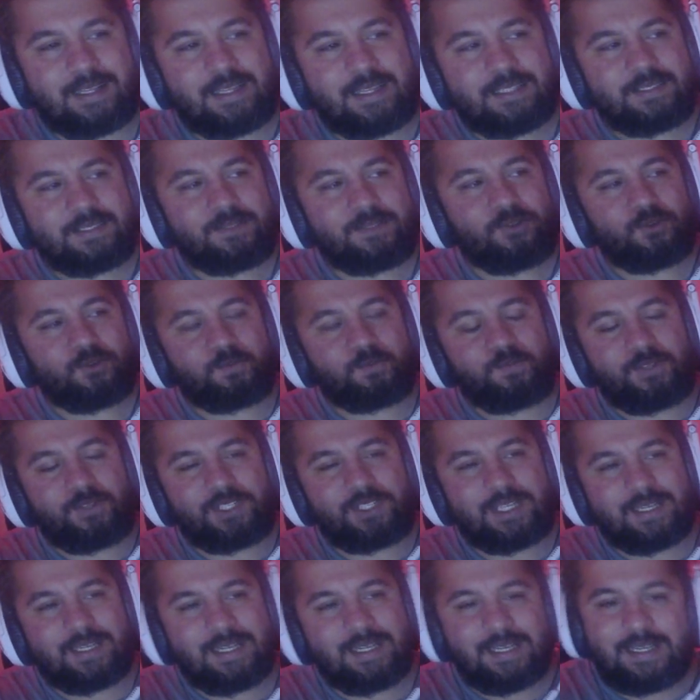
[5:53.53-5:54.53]
Yok bir şey
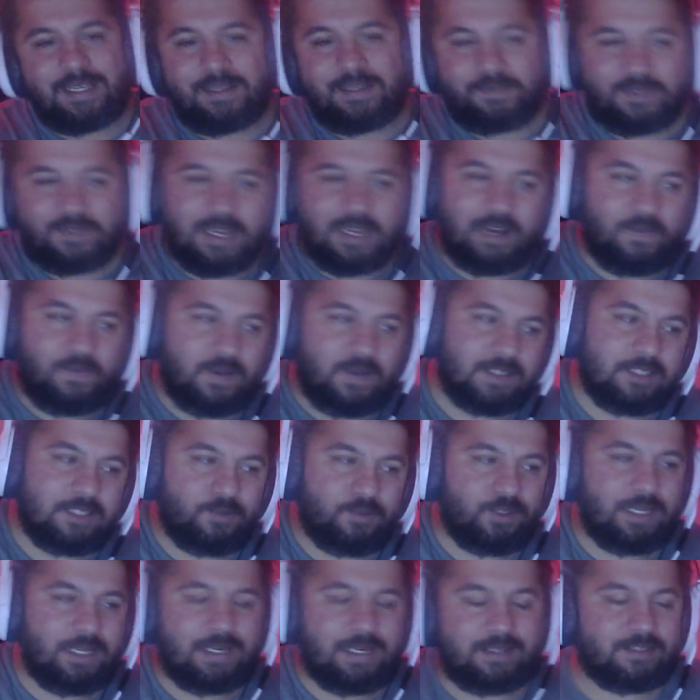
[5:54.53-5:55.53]
daha fazla bir şey
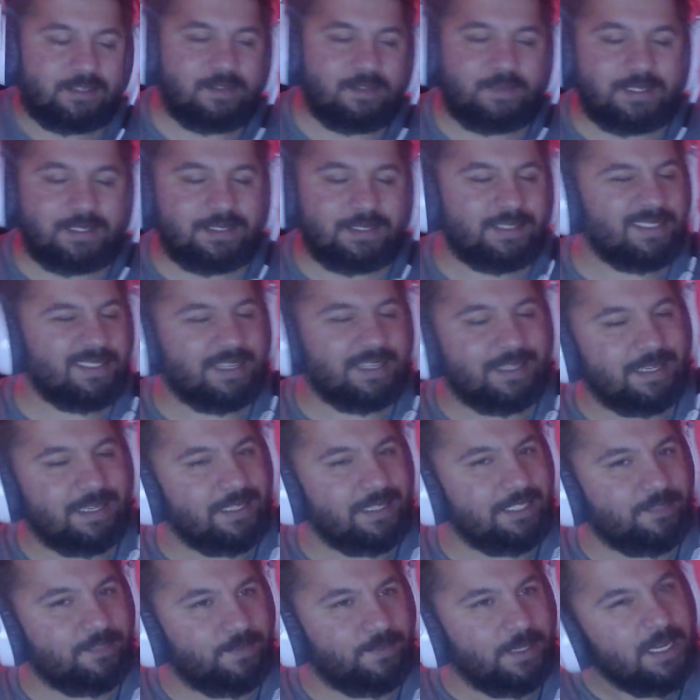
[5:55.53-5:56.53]
kazanmanızı sağlar gibi.
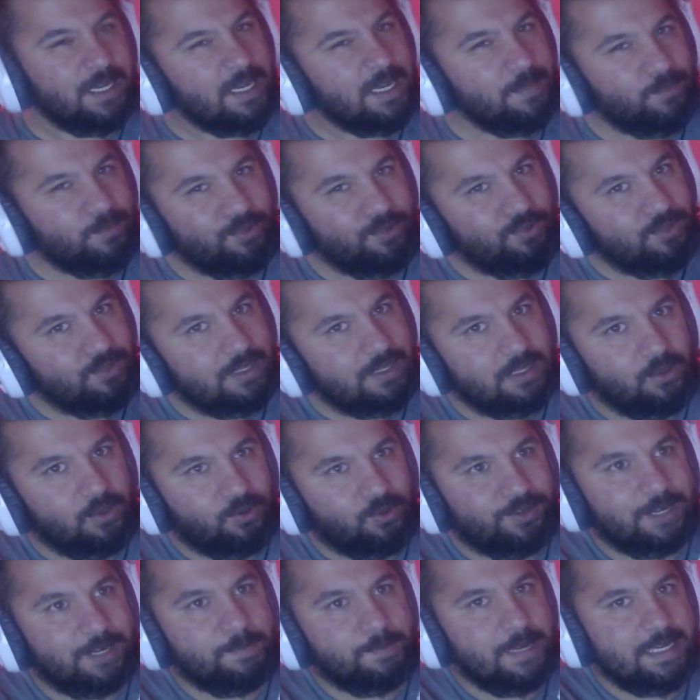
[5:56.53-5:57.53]
Bunda da ona
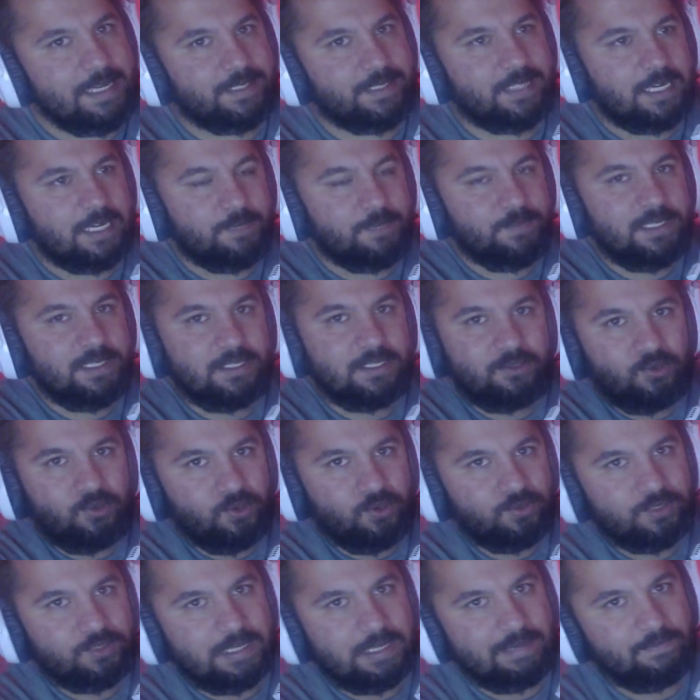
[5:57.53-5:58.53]
benzer bir
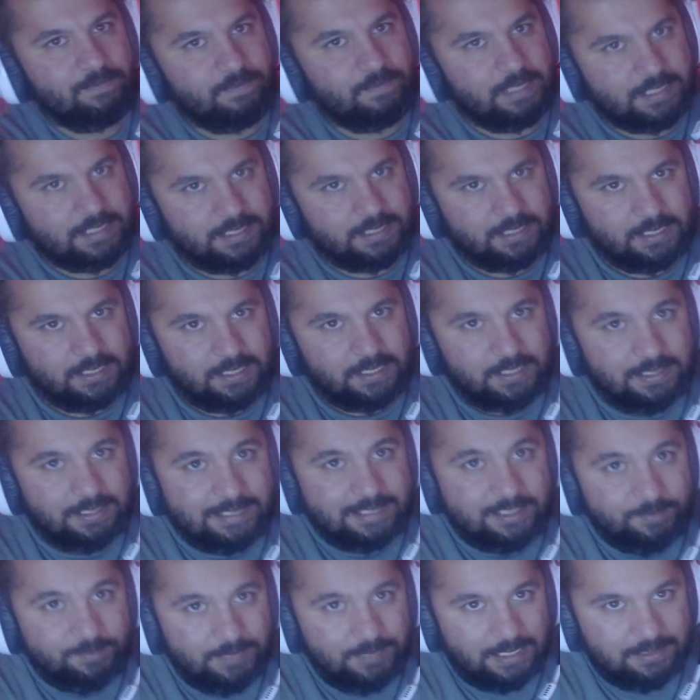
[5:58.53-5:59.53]
yöntem var. Şimdi
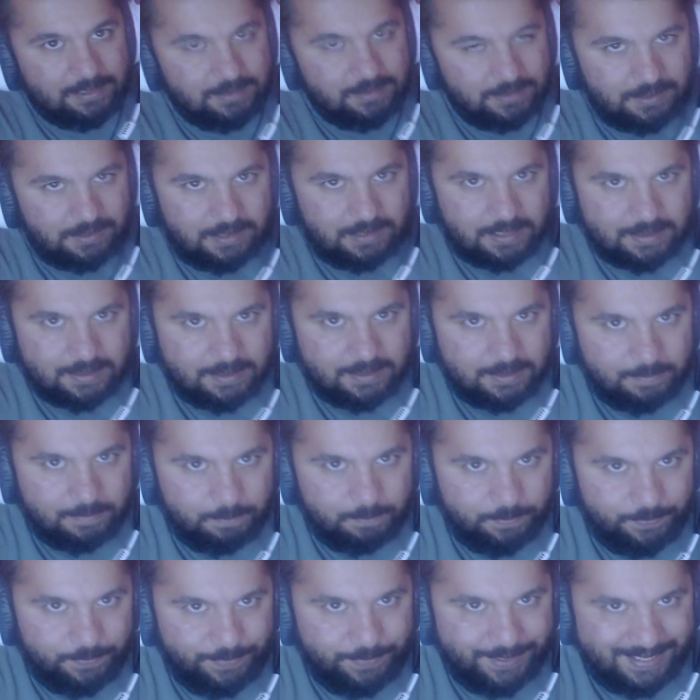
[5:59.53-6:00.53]
anlatacaklarım
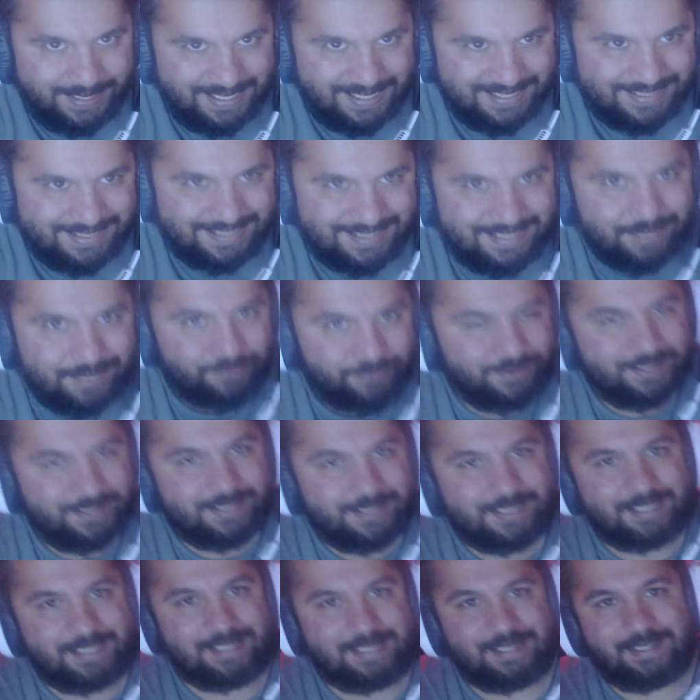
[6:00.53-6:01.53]
birazcık kafanızı
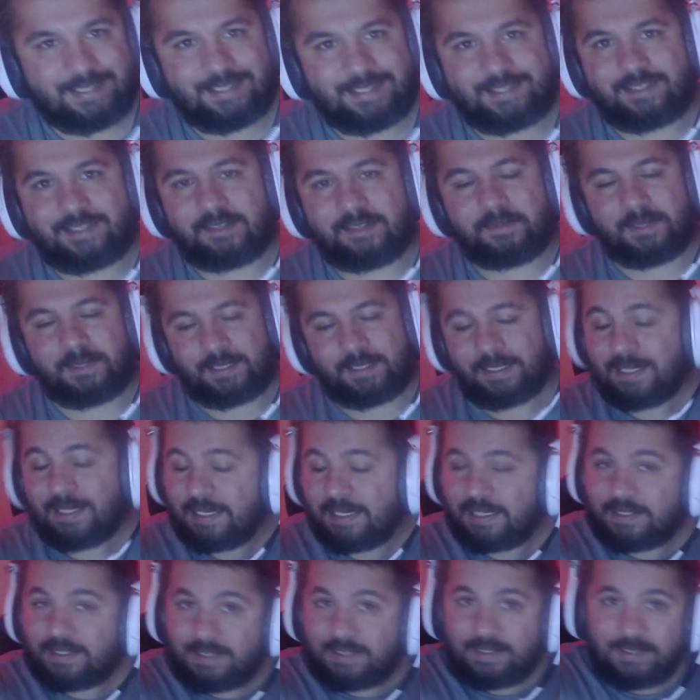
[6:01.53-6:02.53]
karıştırabilir.
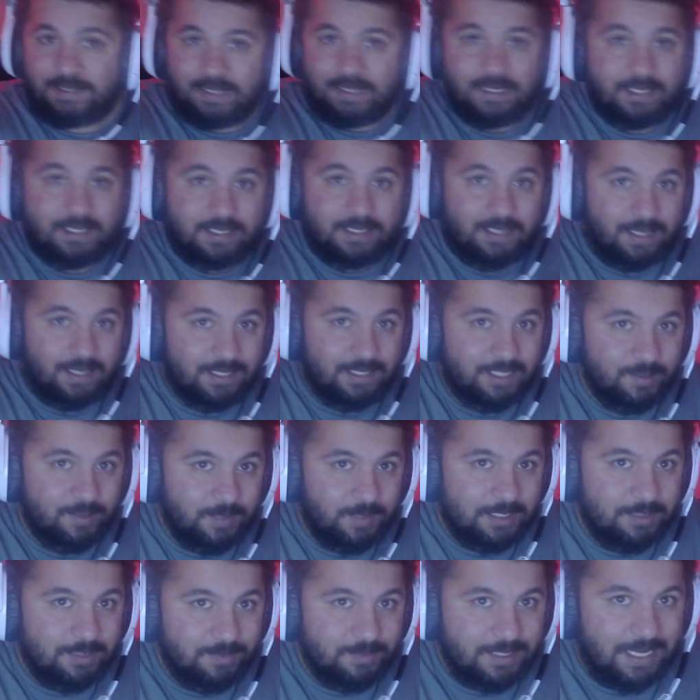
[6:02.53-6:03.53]
Sizler için adım adım
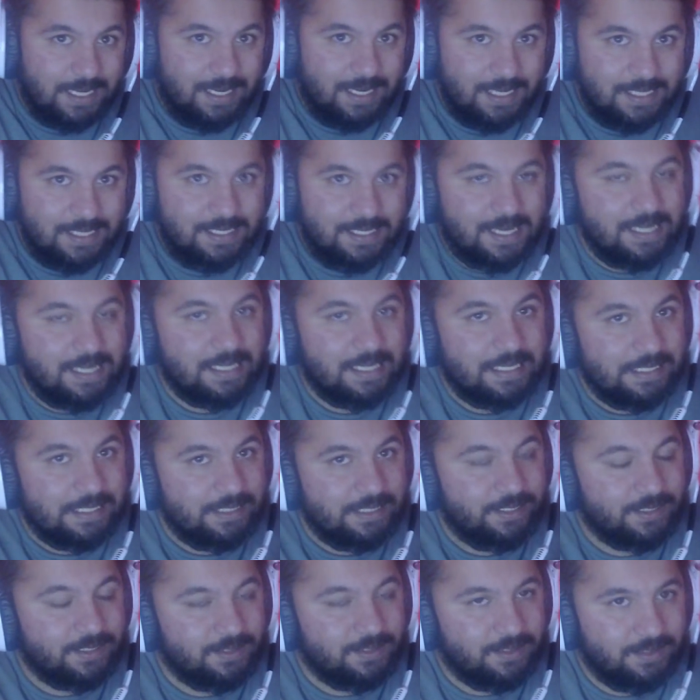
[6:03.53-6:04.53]
tane tane
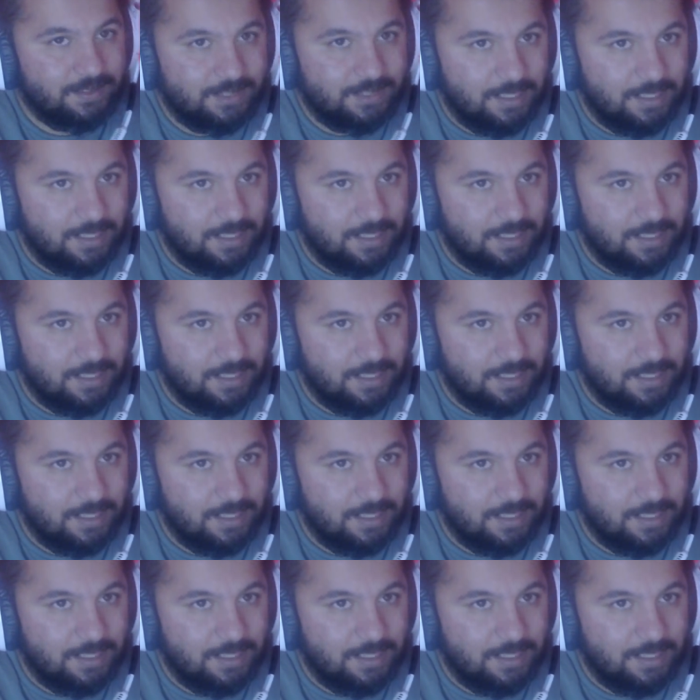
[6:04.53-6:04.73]
açıklayacağım.